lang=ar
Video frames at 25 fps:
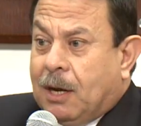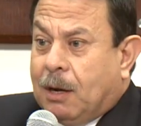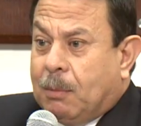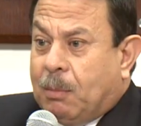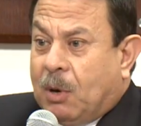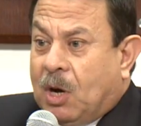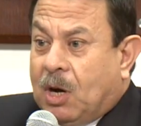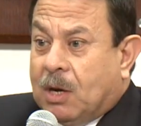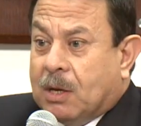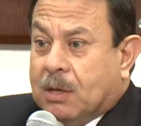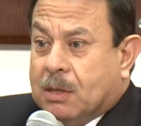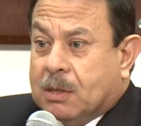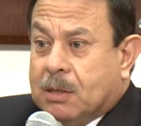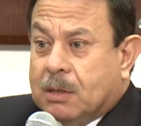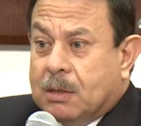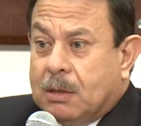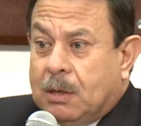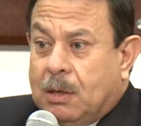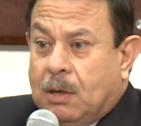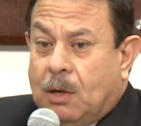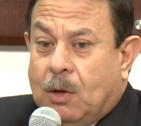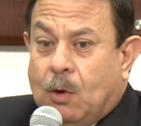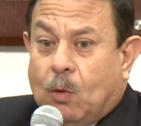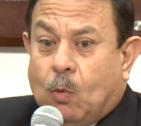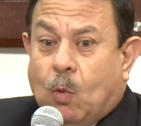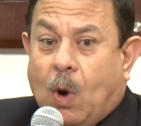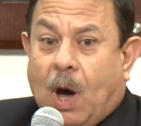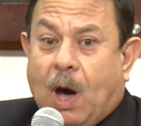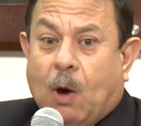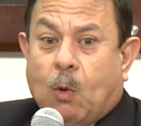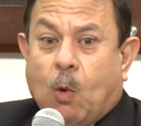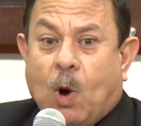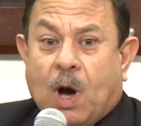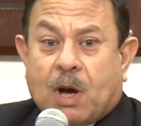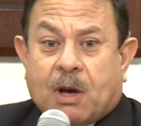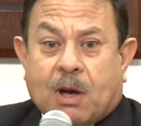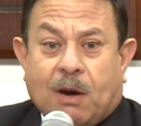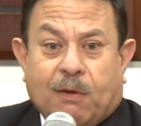البار
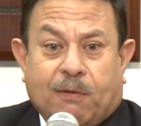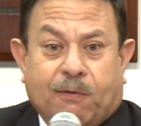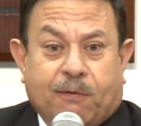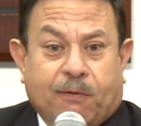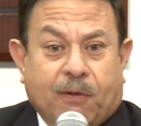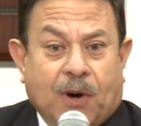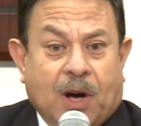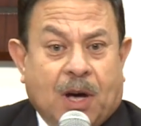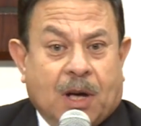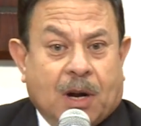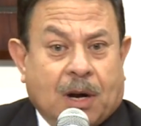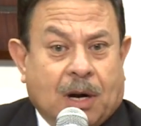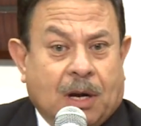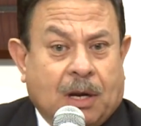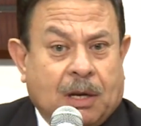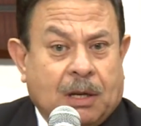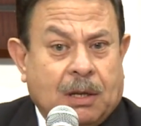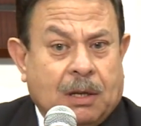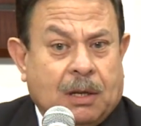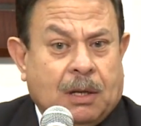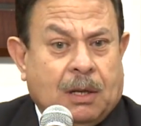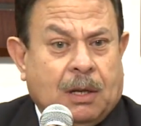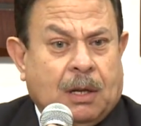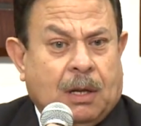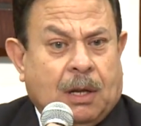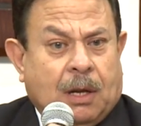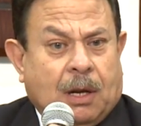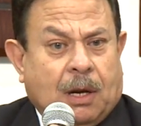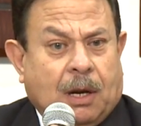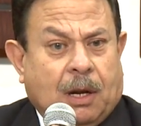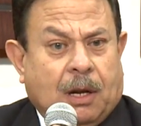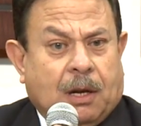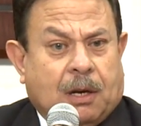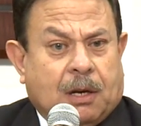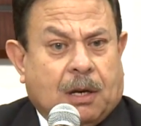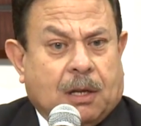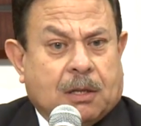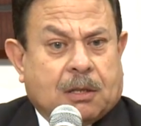وهو كفاره
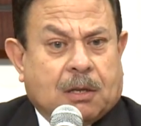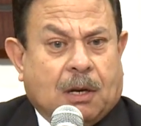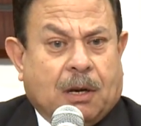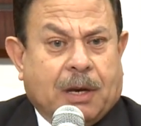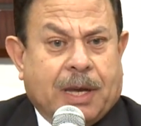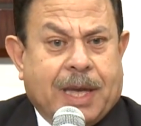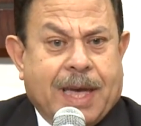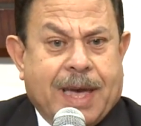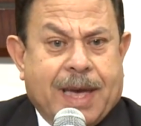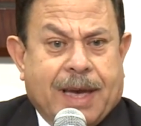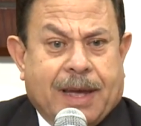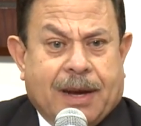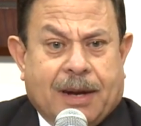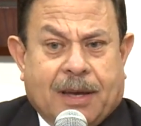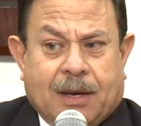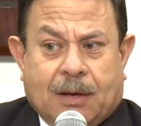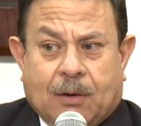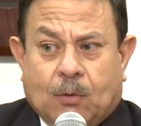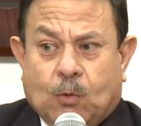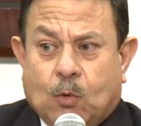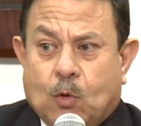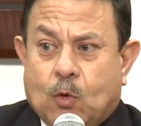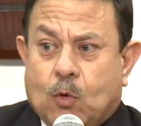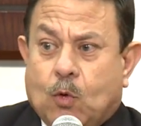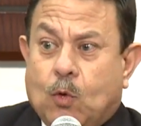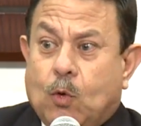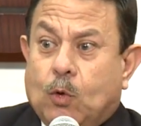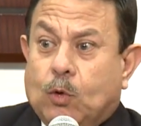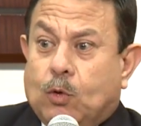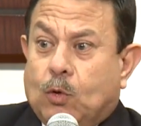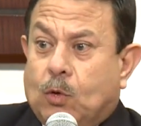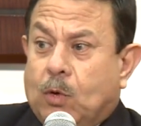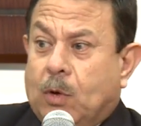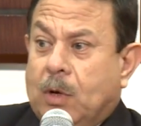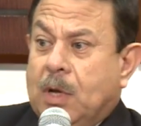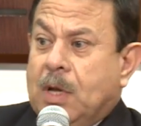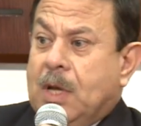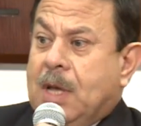لخطايانا
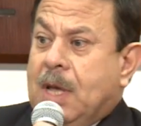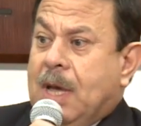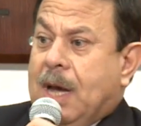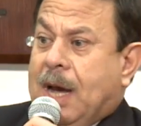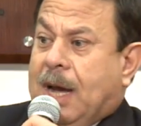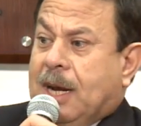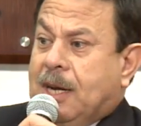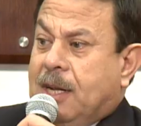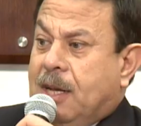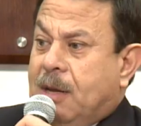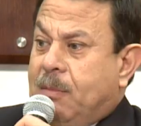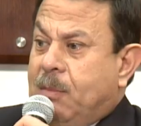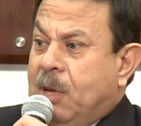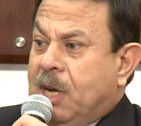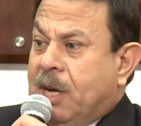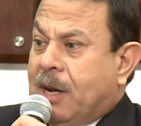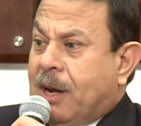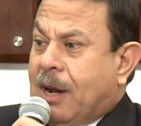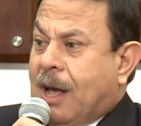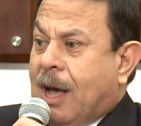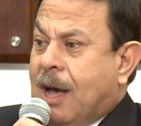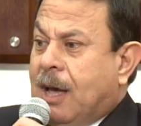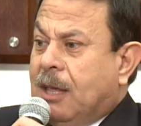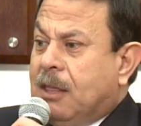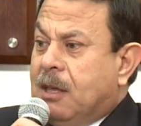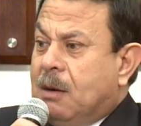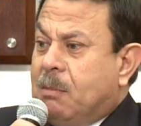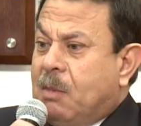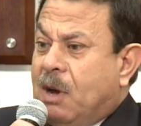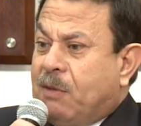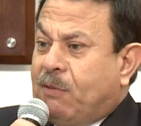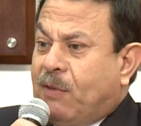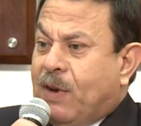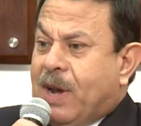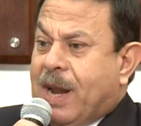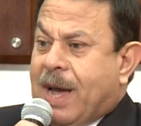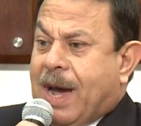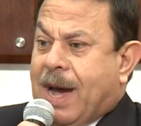وجوده عن يمين العظمه
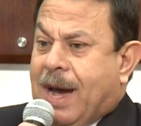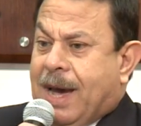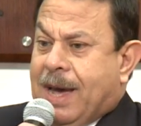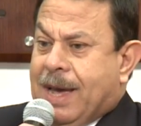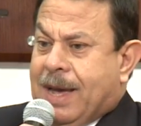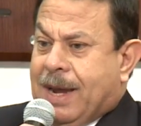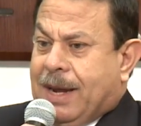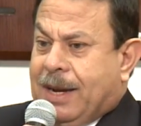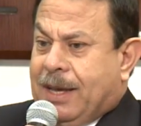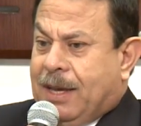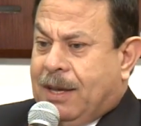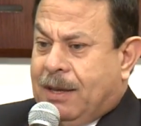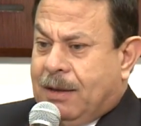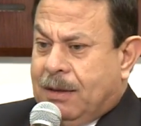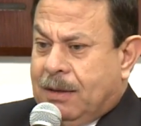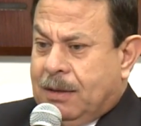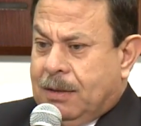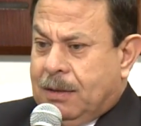في الاعالي